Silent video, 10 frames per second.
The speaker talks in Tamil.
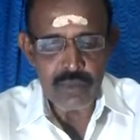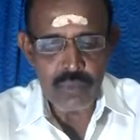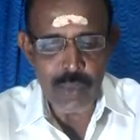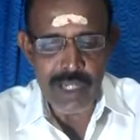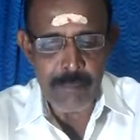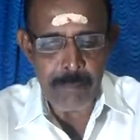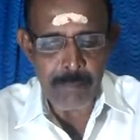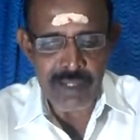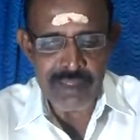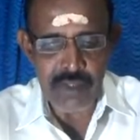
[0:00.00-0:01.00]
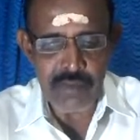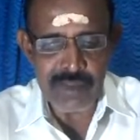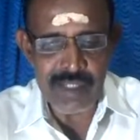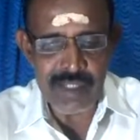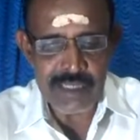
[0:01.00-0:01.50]
சூரிய அதாவது
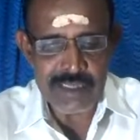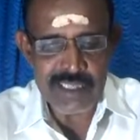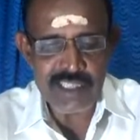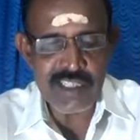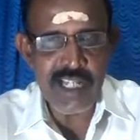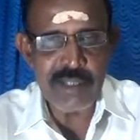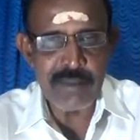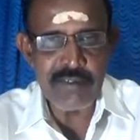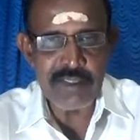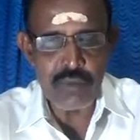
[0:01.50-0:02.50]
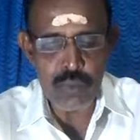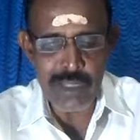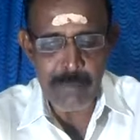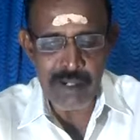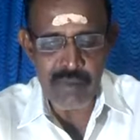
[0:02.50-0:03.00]
வந்து நட்சத்திராதிபதி வந்து
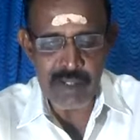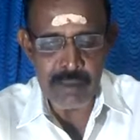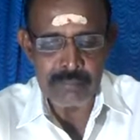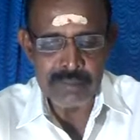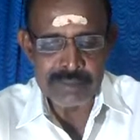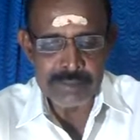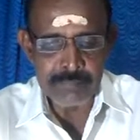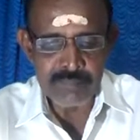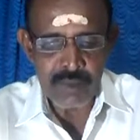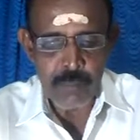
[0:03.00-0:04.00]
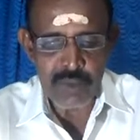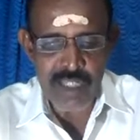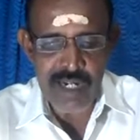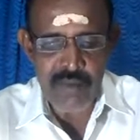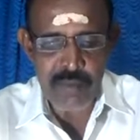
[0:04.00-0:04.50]
சூரிய பகவான்
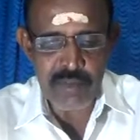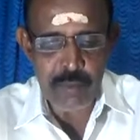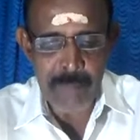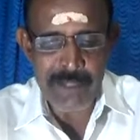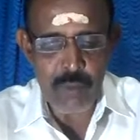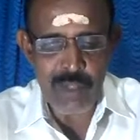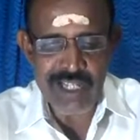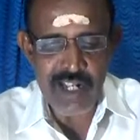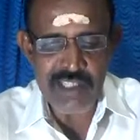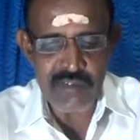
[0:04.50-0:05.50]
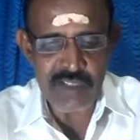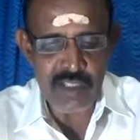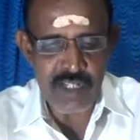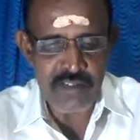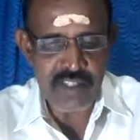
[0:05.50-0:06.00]
புஷ்கர நவம்சம் அமையக்கூடிய ராசி
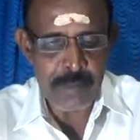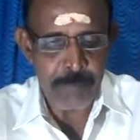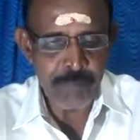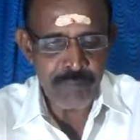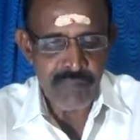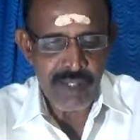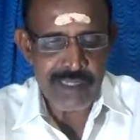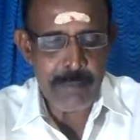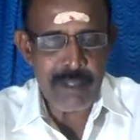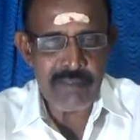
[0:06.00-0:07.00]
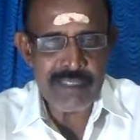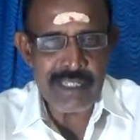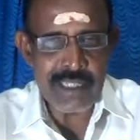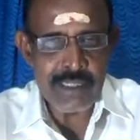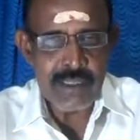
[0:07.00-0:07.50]
வந்து தனுசு அதே மாதிரி
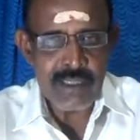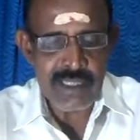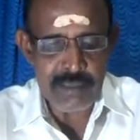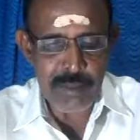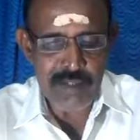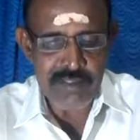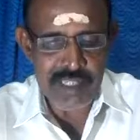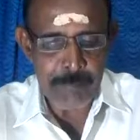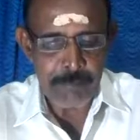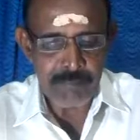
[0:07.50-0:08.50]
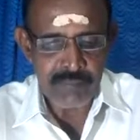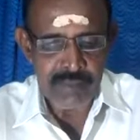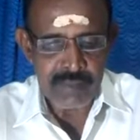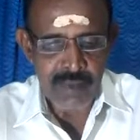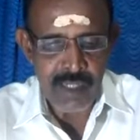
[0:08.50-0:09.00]
வந்து ரிஷபராசி
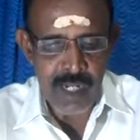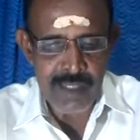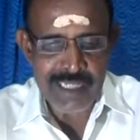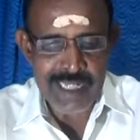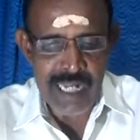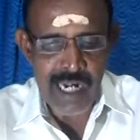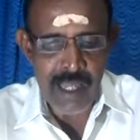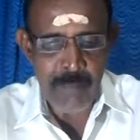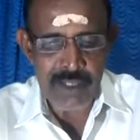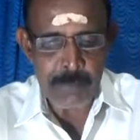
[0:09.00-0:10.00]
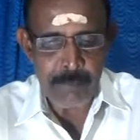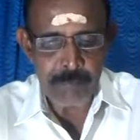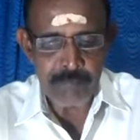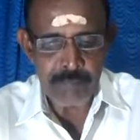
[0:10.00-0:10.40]
கார்த்திகை நாலாம் பாதம்